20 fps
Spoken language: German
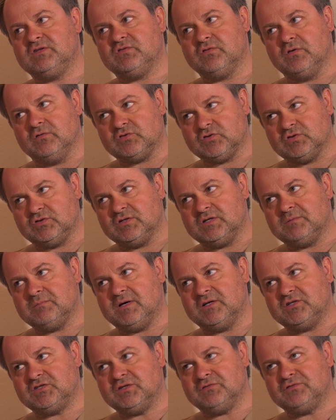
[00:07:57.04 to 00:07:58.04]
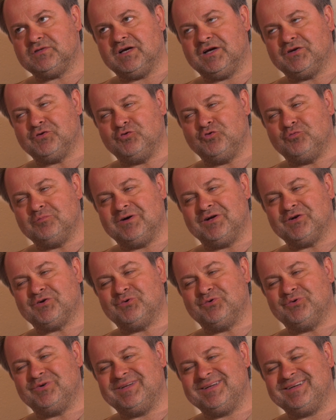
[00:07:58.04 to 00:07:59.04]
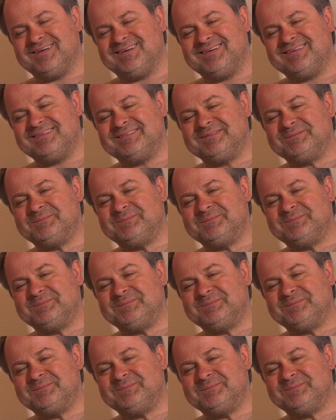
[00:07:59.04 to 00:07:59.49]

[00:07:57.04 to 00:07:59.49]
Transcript: Zwölf-Schritte-Gemeinschaft der anonymen Alkoholiker.